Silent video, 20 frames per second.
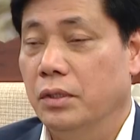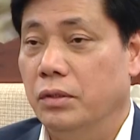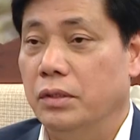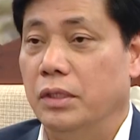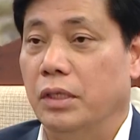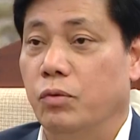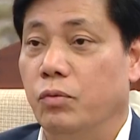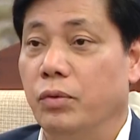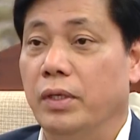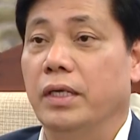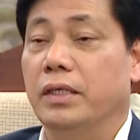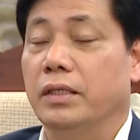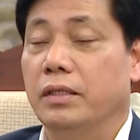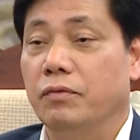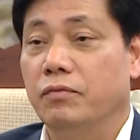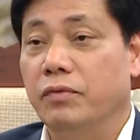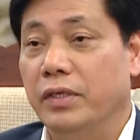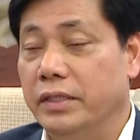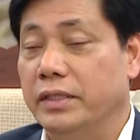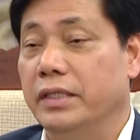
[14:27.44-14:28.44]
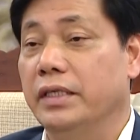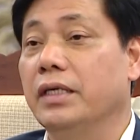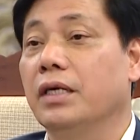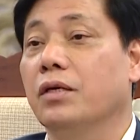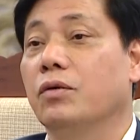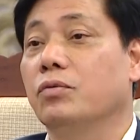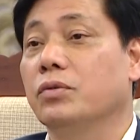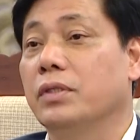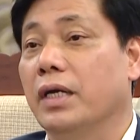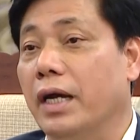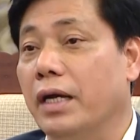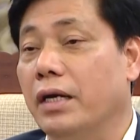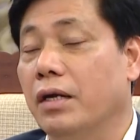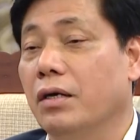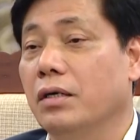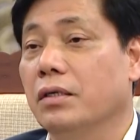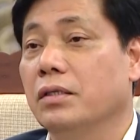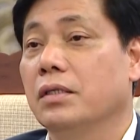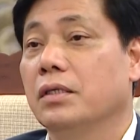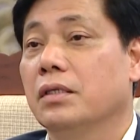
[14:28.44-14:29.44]
có thể quyết định cái vị trí ở cụ thể
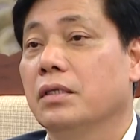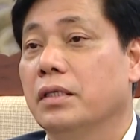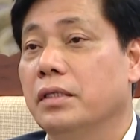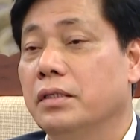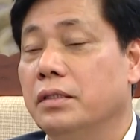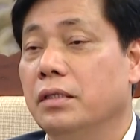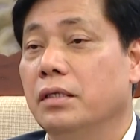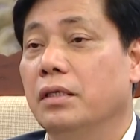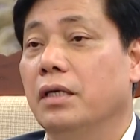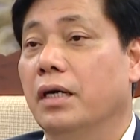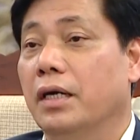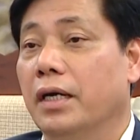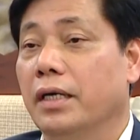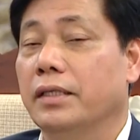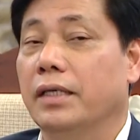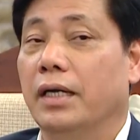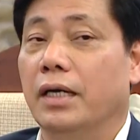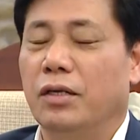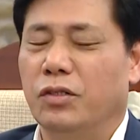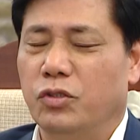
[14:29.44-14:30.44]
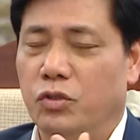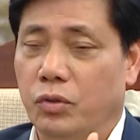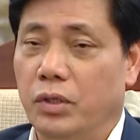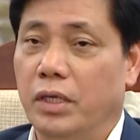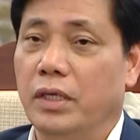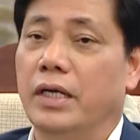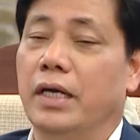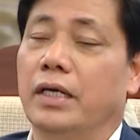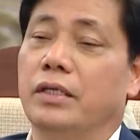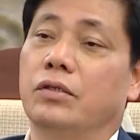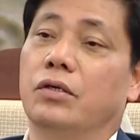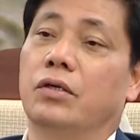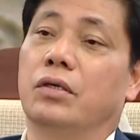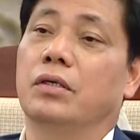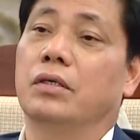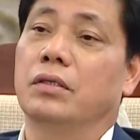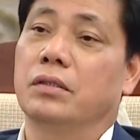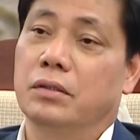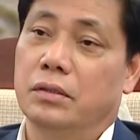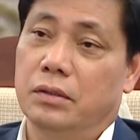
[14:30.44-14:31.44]
đó cái chất lượng khai thác ở chỗ đấy để
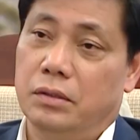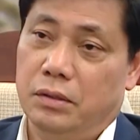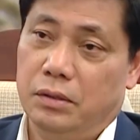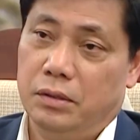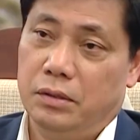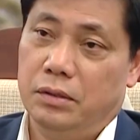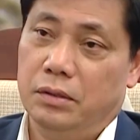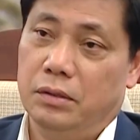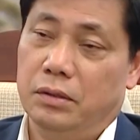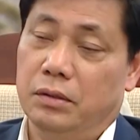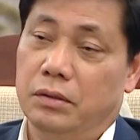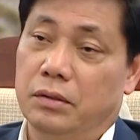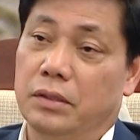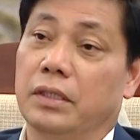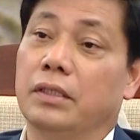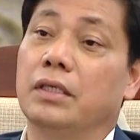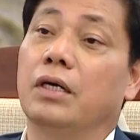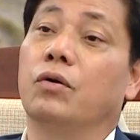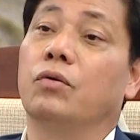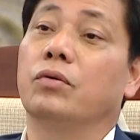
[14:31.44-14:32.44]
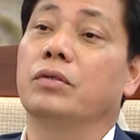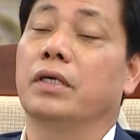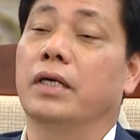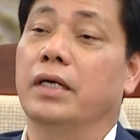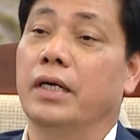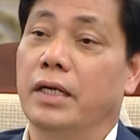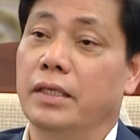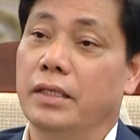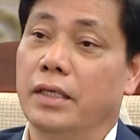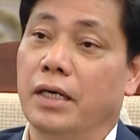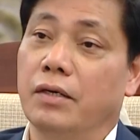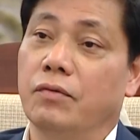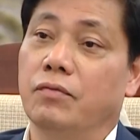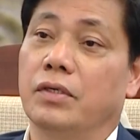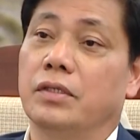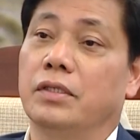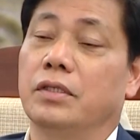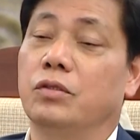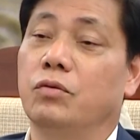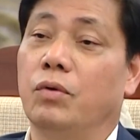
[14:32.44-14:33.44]
cho Ờ, nhà thầu có thể khai thác
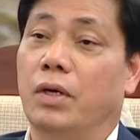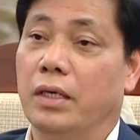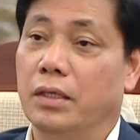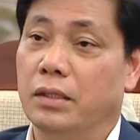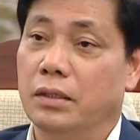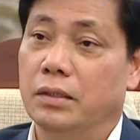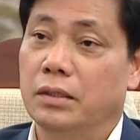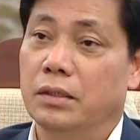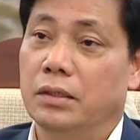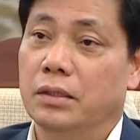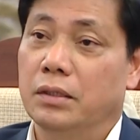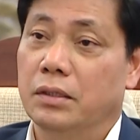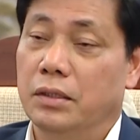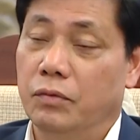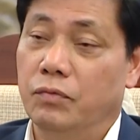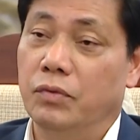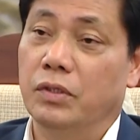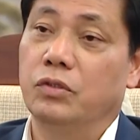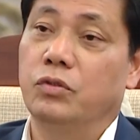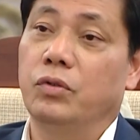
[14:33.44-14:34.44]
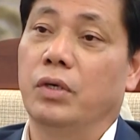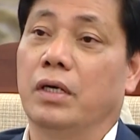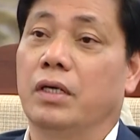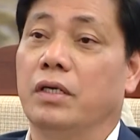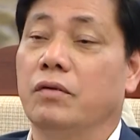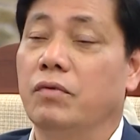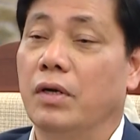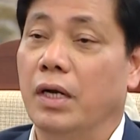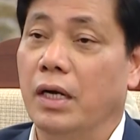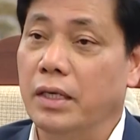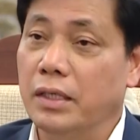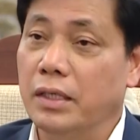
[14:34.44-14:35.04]
và tính toán cái vận chuyển đến và